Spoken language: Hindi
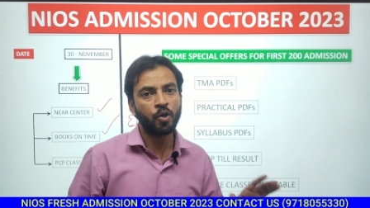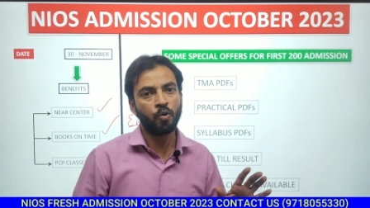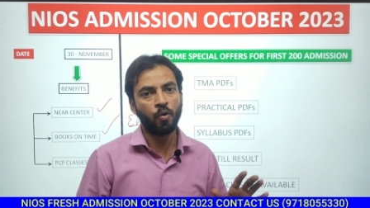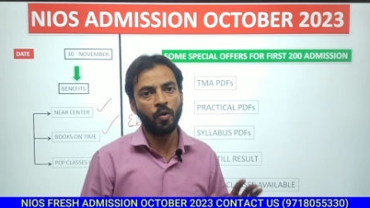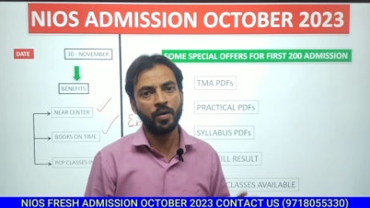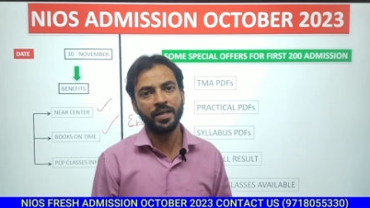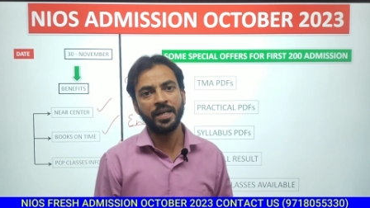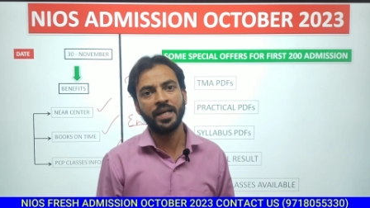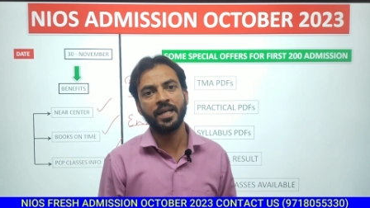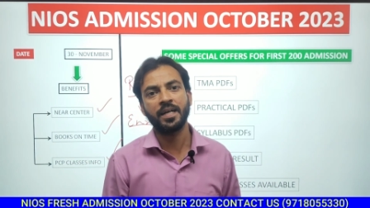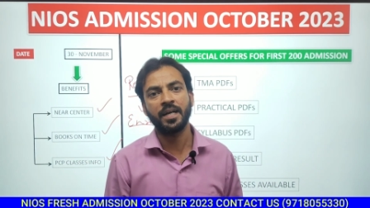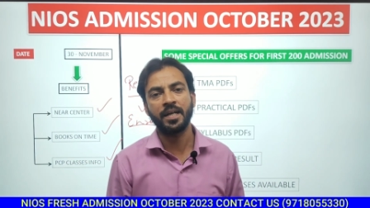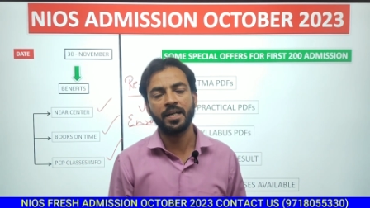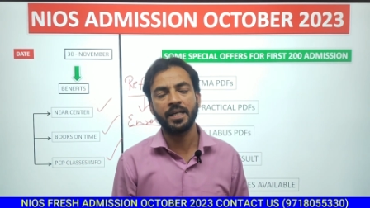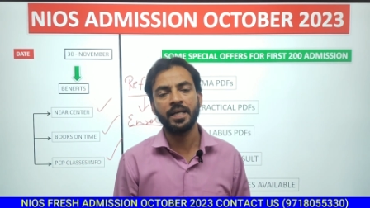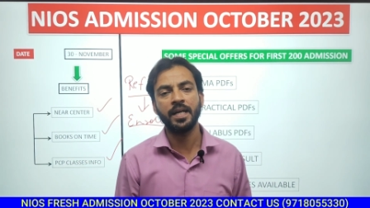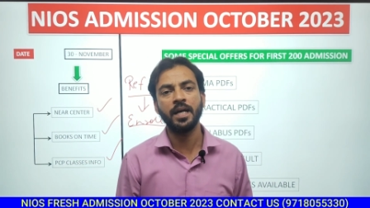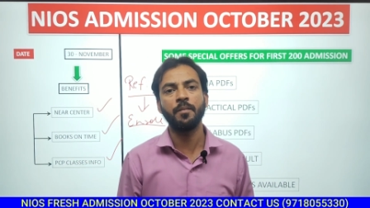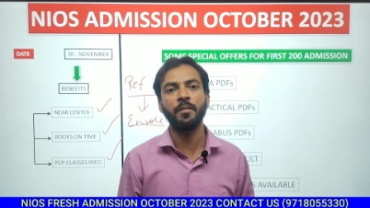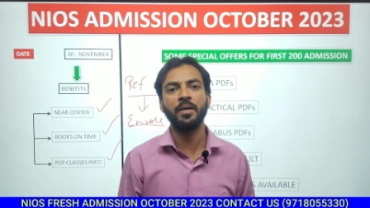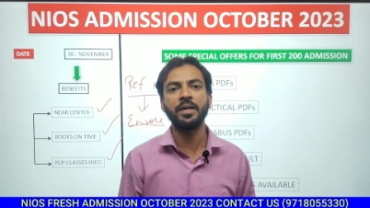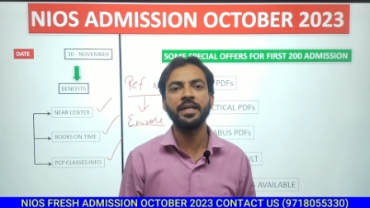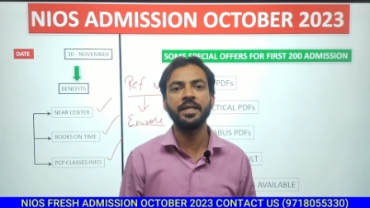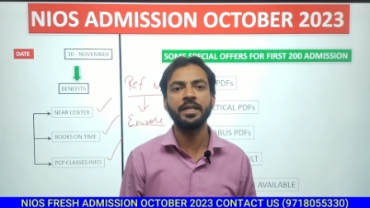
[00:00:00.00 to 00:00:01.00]
कॉन्टैक्ट करके
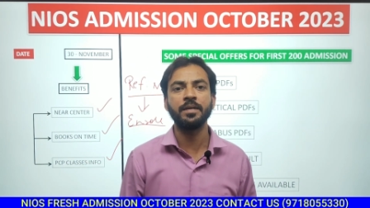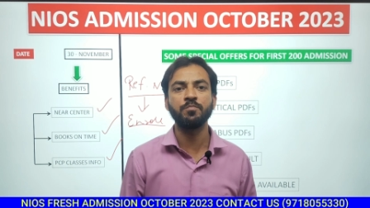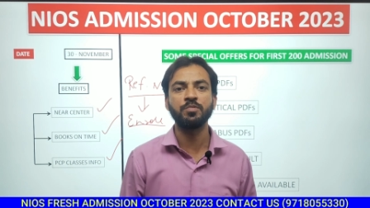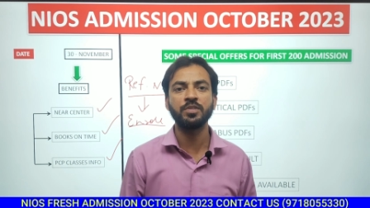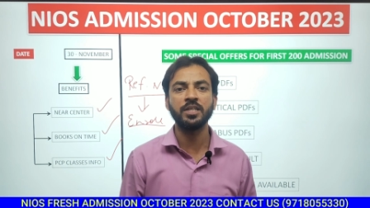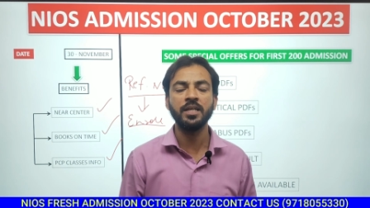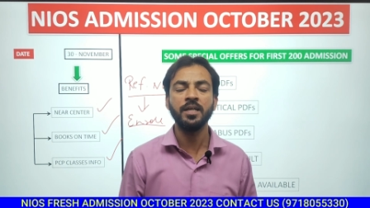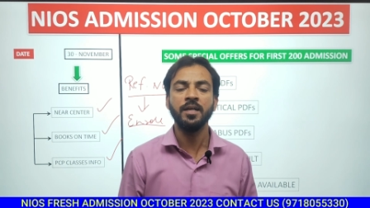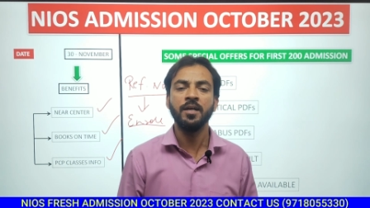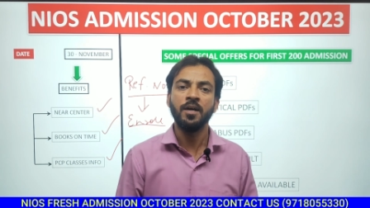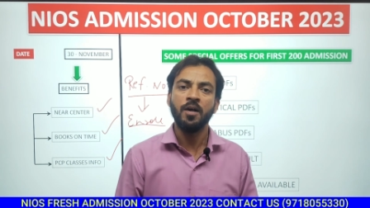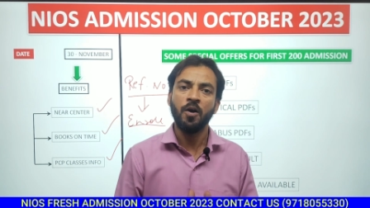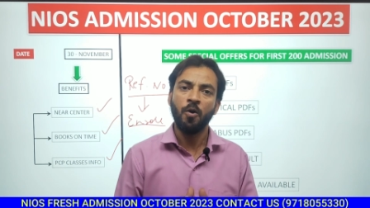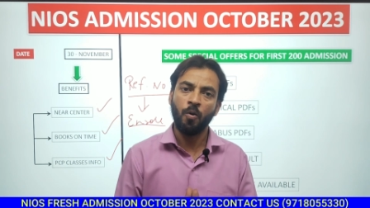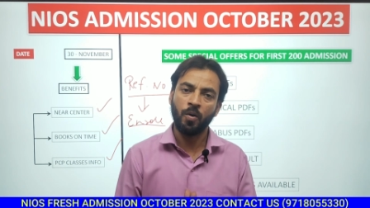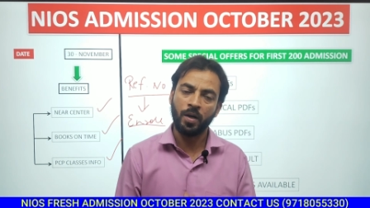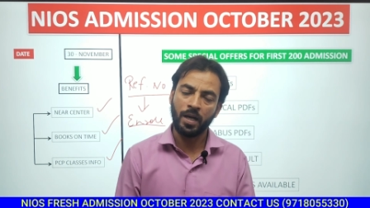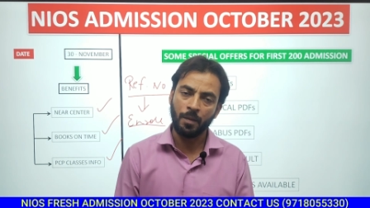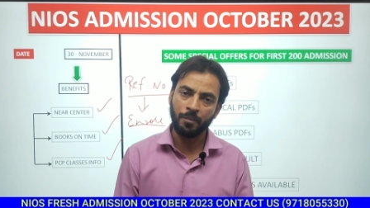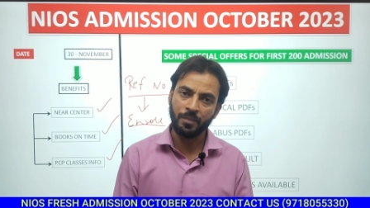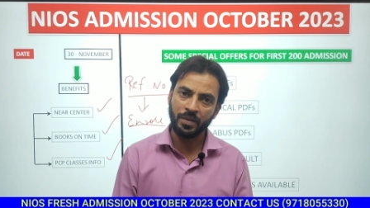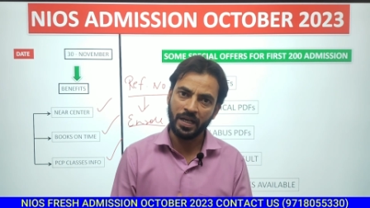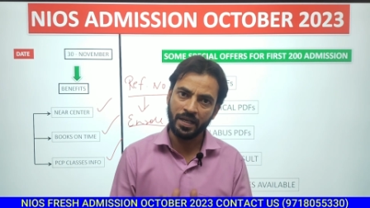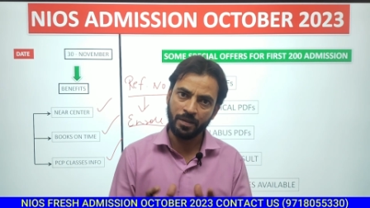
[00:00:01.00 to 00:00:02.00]
हमारी टीम से और
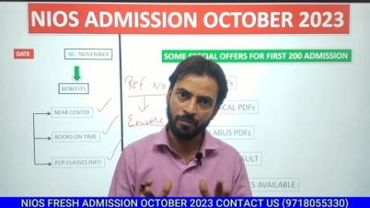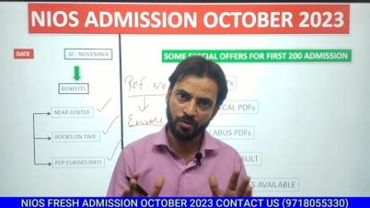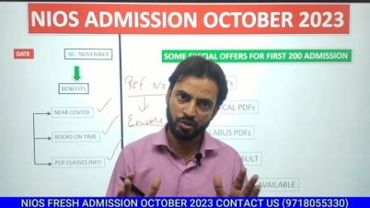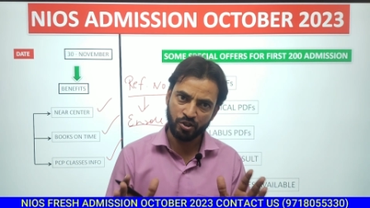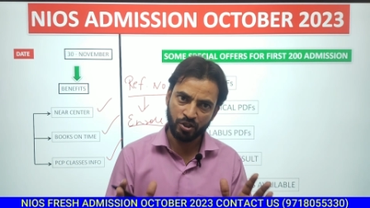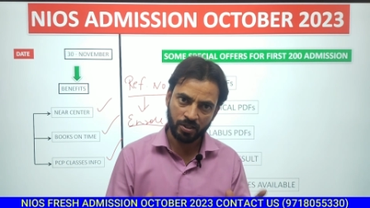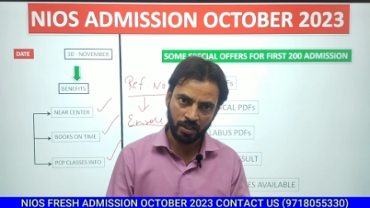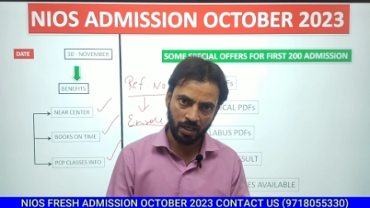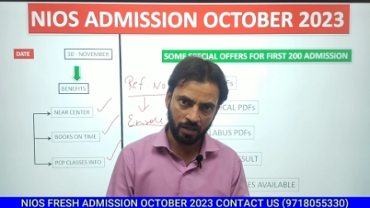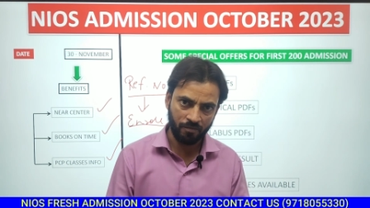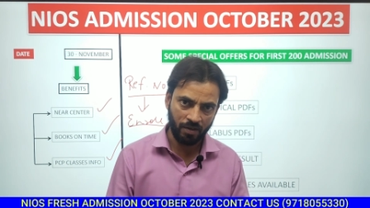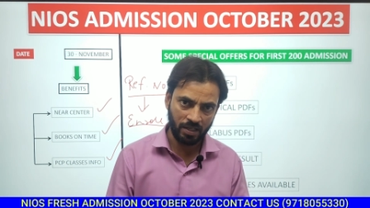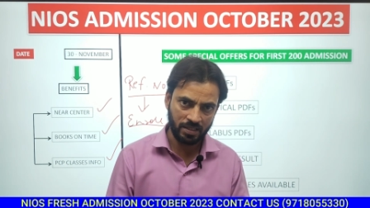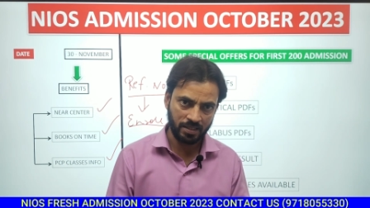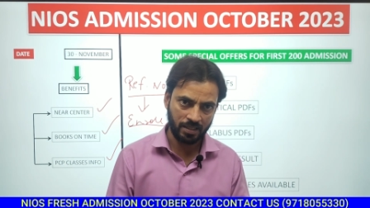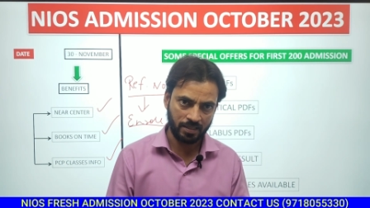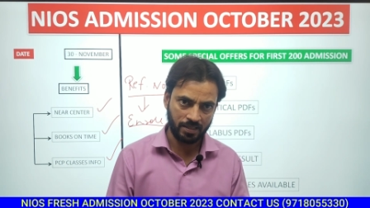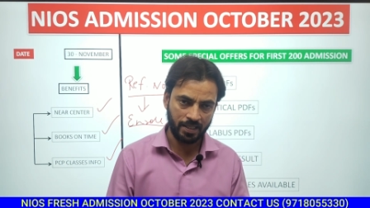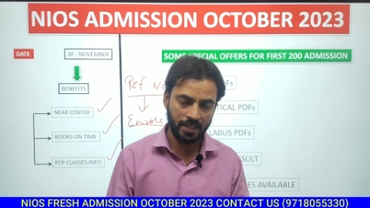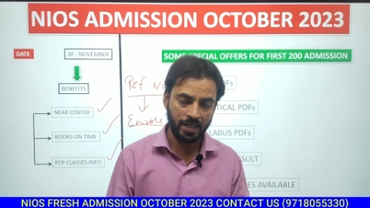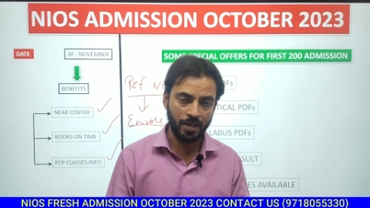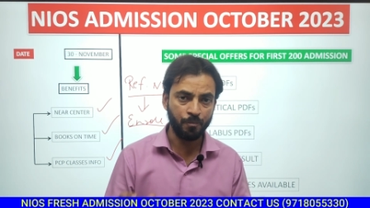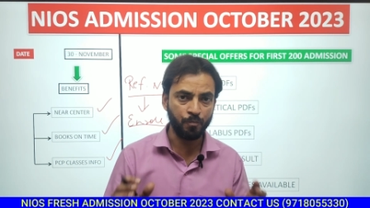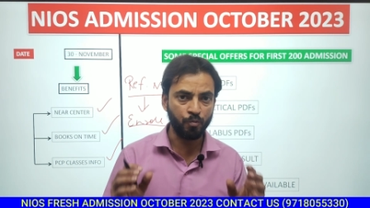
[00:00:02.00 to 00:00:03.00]
आप ये एडमिशन करवा
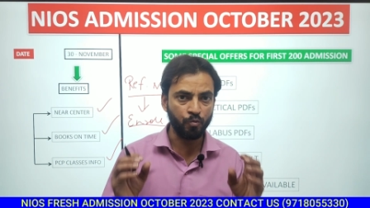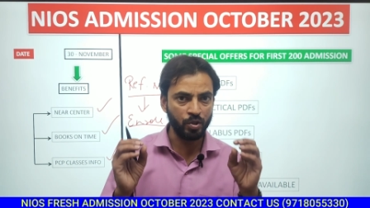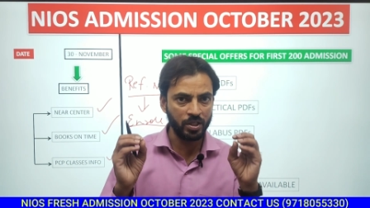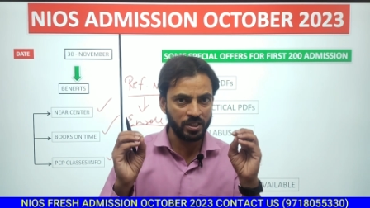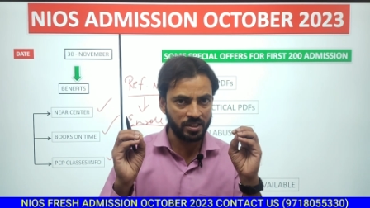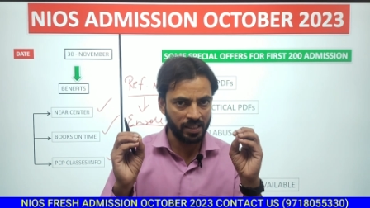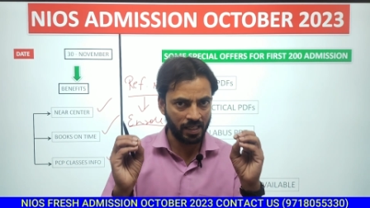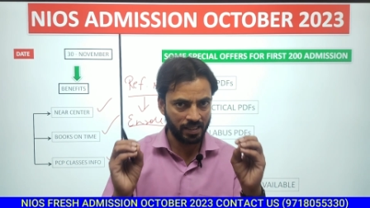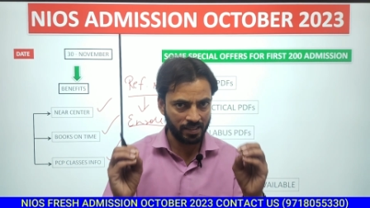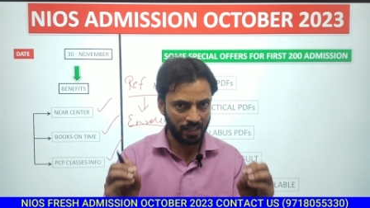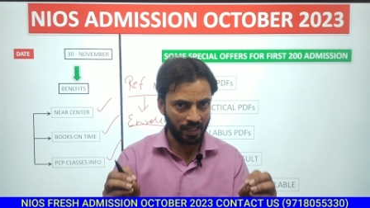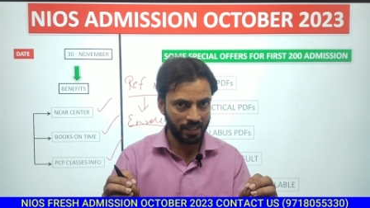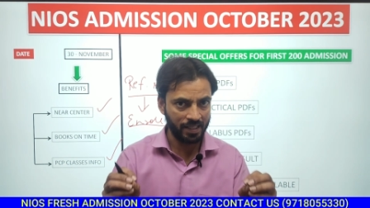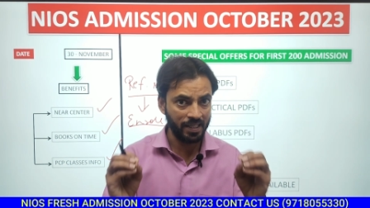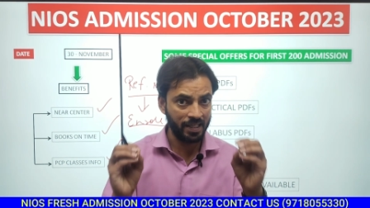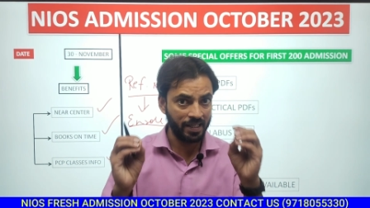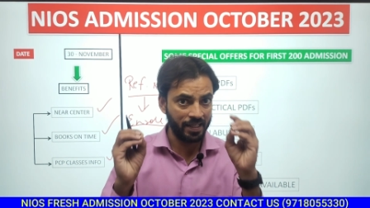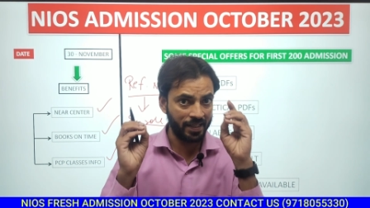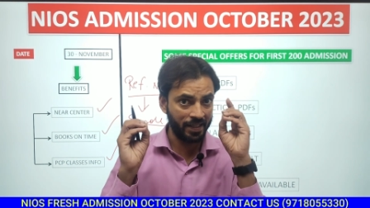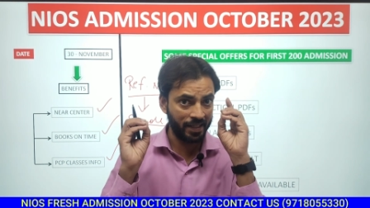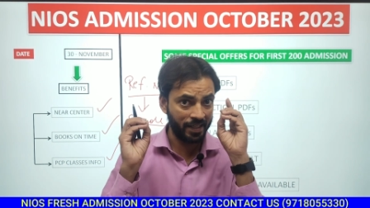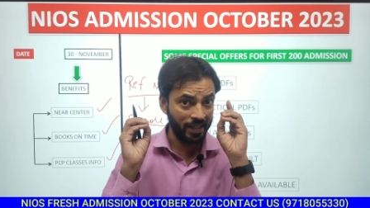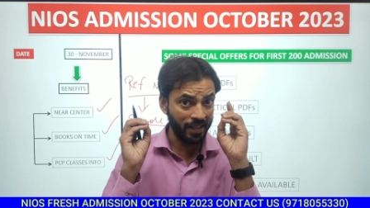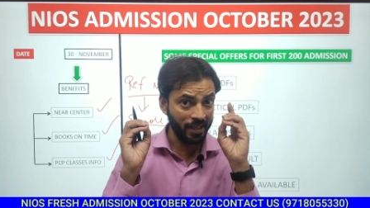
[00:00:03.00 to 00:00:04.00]
सकते हैं पूरी जानकारी
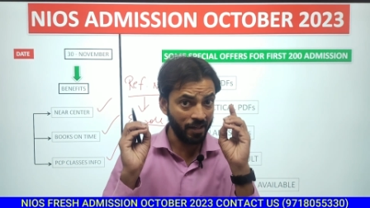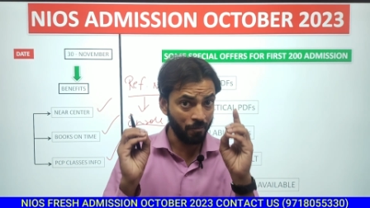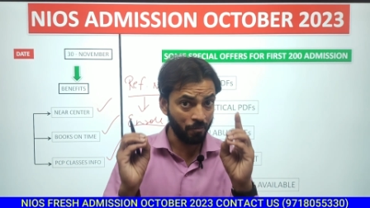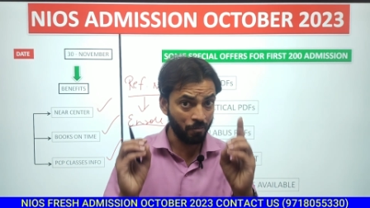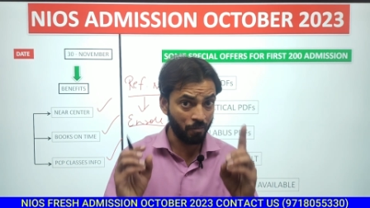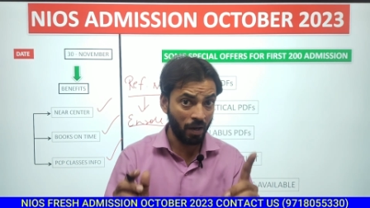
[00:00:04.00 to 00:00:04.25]
लेने के